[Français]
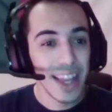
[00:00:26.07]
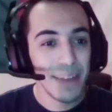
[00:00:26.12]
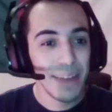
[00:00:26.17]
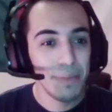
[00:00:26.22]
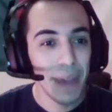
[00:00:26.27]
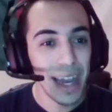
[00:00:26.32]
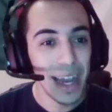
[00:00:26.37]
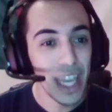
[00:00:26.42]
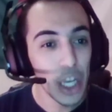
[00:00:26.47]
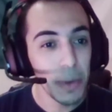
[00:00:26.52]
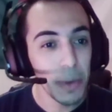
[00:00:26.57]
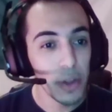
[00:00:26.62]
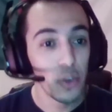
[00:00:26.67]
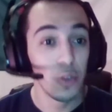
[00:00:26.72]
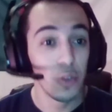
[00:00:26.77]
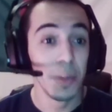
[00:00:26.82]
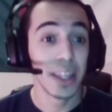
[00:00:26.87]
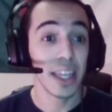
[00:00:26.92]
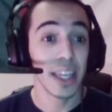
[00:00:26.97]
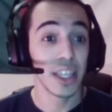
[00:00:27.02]
allez comme à
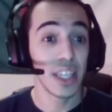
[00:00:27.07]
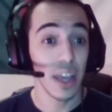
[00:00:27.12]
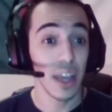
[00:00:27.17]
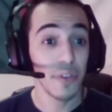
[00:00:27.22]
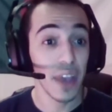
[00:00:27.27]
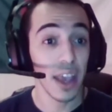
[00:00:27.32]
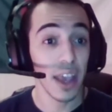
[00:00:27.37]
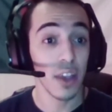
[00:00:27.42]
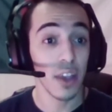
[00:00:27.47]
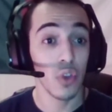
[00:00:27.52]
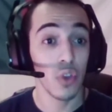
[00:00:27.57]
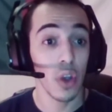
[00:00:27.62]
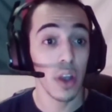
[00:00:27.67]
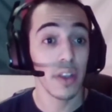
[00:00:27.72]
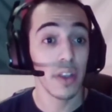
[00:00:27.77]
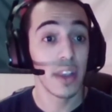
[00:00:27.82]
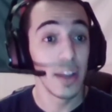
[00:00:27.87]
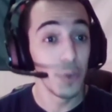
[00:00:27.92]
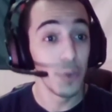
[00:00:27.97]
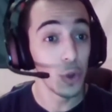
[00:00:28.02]
tous mes très chers frères et sœurs,
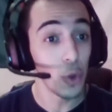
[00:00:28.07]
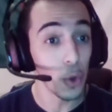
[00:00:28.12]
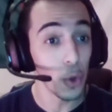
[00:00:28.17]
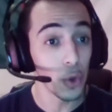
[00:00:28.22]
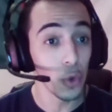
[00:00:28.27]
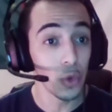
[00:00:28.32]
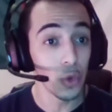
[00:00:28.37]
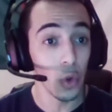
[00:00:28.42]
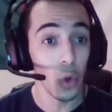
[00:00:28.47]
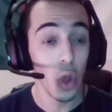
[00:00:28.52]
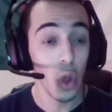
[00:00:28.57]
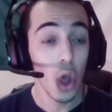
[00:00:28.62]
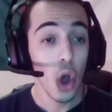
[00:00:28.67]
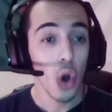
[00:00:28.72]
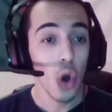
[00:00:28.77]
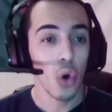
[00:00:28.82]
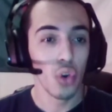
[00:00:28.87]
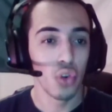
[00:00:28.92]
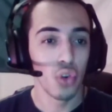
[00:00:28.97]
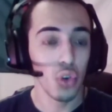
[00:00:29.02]
c'est votre tonton.
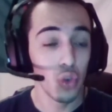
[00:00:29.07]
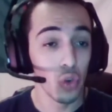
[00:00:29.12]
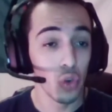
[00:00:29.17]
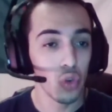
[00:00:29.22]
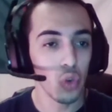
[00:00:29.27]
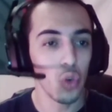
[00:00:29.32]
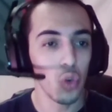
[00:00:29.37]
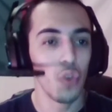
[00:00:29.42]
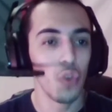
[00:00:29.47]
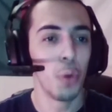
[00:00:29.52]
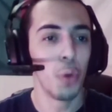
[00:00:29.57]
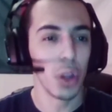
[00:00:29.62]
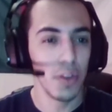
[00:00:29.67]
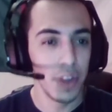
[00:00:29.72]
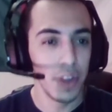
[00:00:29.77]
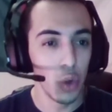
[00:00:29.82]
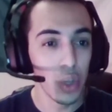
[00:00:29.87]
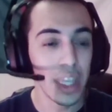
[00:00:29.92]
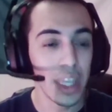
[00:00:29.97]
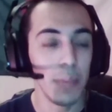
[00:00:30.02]
Aujourd'hui on se retrouve pour une
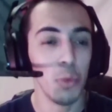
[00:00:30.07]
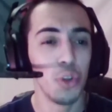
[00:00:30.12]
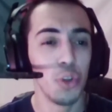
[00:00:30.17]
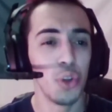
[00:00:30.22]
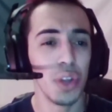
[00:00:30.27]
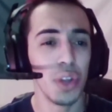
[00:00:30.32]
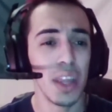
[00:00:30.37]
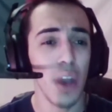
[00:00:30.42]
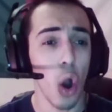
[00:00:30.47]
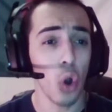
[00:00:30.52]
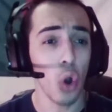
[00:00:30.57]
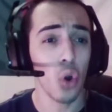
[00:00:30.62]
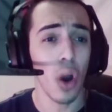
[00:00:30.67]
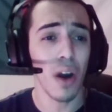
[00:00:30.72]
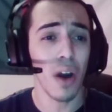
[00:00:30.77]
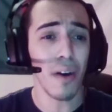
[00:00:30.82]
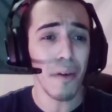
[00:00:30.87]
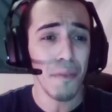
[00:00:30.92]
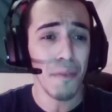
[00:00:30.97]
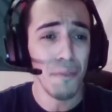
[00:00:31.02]
vidéo qui me tenait
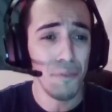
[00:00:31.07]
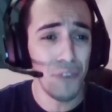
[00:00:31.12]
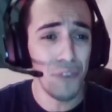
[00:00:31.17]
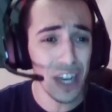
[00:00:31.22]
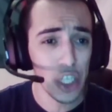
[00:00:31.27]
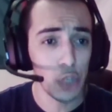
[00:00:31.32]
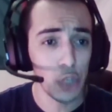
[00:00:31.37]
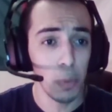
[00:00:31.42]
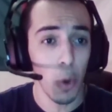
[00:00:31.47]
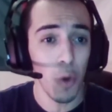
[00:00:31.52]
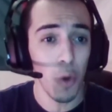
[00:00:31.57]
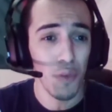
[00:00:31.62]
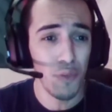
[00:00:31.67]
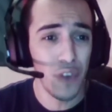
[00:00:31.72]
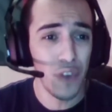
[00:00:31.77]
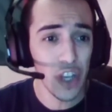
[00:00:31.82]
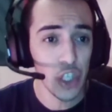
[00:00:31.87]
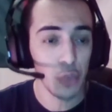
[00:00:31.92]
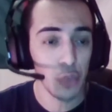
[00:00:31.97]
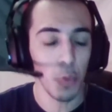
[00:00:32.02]
encore vachement,
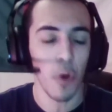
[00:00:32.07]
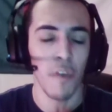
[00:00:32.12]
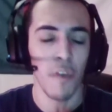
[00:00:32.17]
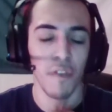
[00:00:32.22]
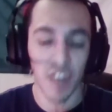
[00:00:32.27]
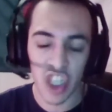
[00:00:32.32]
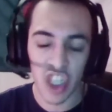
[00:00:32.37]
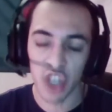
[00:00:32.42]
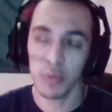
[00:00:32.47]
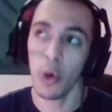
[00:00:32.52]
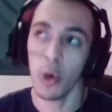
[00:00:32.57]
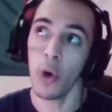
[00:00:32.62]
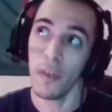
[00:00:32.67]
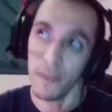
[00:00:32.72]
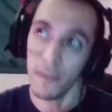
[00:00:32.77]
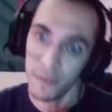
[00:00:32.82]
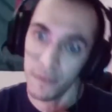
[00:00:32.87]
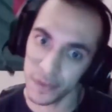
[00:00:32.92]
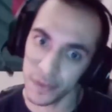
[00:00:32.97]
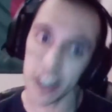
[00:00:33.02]
vachement, vachement,
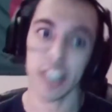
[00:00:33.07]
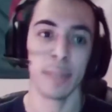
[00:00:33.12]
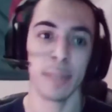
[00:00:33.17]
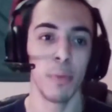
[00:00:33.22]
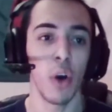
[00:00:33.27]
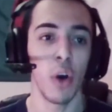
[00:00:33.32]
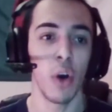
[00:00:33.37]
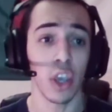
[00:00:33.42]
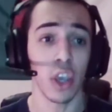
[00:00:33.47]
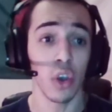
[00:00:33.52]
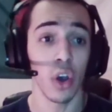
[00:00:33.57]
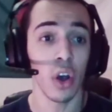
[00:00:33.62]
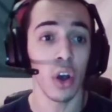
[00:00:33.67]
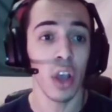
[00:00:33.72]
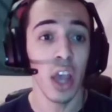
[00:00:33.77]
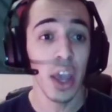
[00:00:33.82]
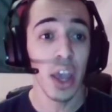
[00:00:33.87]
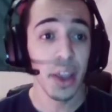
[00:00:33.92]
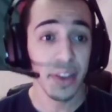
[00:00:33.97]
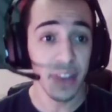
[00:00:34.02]
vachement à cœur,
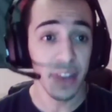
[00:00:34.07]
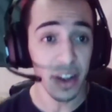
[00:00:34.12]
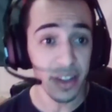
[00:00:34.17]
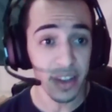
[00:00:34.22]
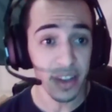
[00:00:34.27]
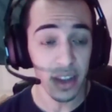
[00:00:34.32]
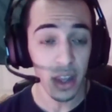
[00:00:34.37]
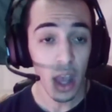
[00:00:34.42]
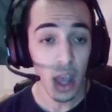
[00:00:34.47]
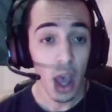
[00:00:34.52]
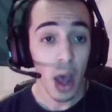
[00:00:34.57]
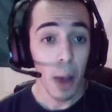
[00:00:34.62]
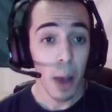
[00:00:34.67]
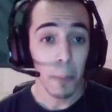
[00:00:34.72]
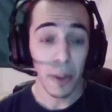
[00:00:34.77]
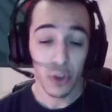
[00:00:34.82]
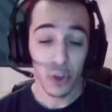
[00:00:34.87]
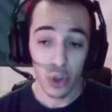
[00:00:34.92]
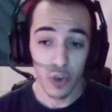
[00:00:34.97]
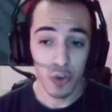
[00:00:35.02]
celle-ci,
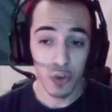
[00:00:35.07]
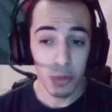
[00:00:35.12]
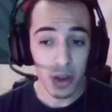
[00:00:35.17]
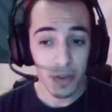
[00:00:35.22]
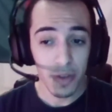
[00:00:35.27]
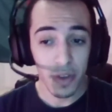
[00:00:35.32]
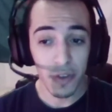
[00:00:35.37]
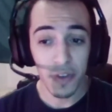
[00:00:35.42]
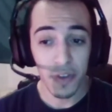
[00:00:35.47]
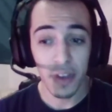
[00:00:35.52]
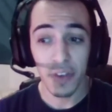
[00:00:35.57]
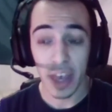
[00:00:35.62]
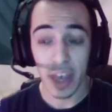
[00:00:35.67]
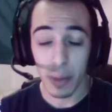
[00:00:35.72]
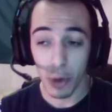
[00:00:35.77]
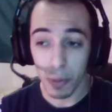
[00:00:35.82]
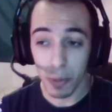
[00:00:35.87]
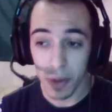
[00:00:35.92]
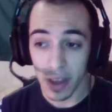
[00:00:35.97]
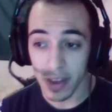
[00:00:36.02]
parce que vous m'avez fait
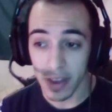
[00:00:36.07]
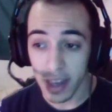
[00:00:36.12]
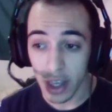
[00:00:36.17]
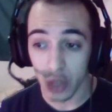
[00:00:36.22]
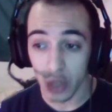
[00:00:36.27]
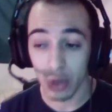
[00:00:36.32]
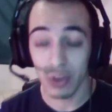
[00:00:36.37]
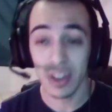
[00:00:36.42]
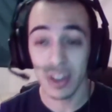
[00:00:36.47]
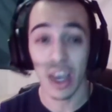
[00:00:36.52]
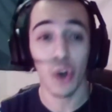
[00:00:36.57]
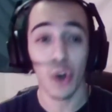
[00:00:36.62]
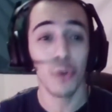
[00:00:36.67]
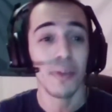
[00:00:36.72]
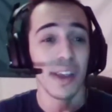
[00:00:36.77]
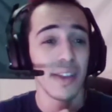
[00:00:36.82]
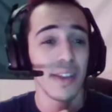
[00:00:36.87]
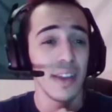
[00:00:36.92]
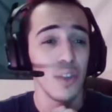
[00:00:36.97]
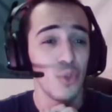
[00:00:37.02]
vraiment plaisir, je tiens à
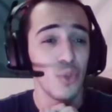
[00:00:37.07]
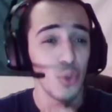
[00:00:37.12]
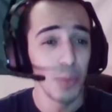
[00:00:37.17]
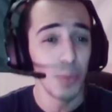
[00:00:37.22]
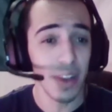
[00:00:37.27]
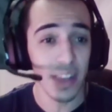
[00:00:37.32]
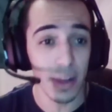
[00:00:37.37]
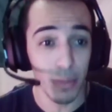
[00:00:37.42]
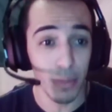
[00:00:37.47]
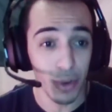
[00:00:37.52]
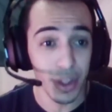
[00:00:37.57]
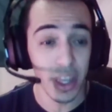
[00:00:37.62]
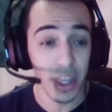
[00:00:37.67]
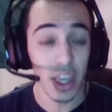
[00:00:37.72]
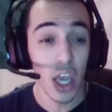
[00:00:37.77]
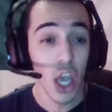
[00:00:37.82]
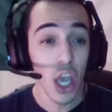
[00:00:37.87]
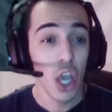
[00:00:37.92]
remercier tous mes abonnés,